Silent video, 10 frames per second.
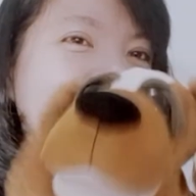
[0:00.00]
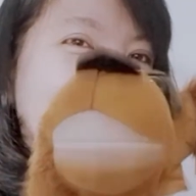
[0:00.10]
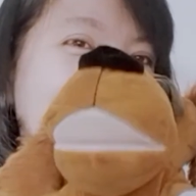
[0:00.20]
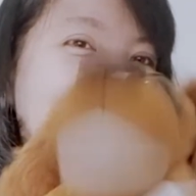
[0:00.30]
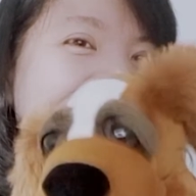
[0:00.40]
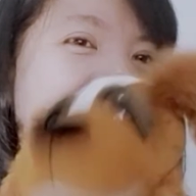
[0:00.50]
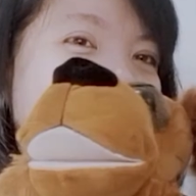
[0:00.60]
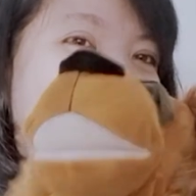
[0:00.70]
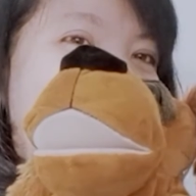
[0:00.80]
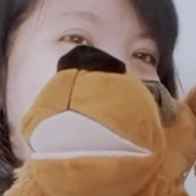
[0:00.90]

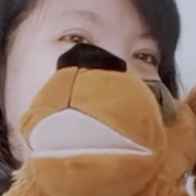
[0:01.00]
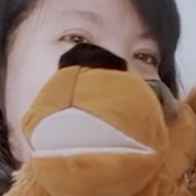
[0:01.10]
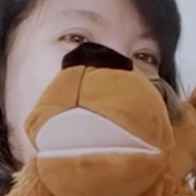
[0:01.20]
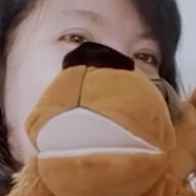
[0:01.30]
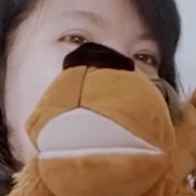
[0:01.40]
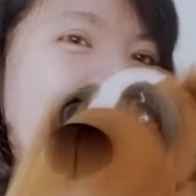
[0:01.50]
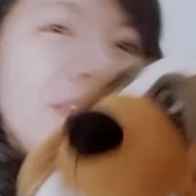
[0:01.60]
kakak.